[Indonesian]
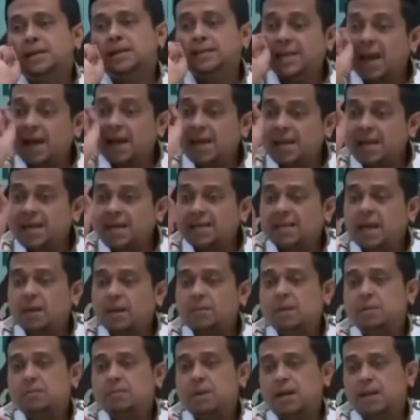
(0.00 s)
Jadi Isa
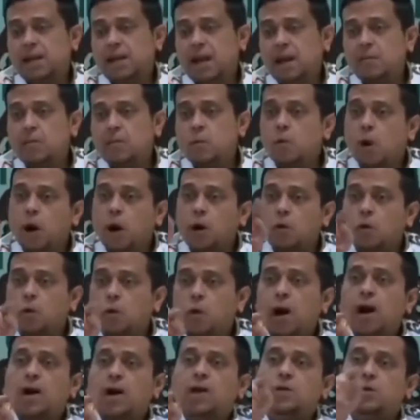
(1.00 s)
bin Maryam wa
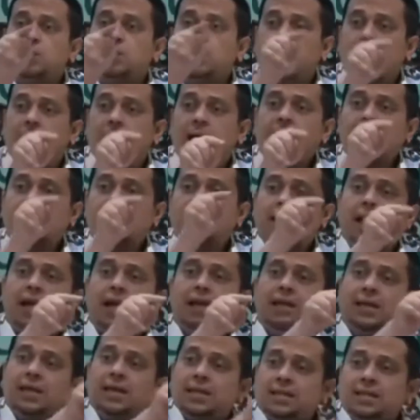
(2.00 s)
huwa yud'a
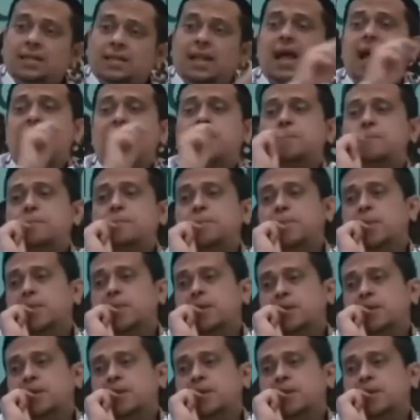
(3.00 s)
ilal Islam.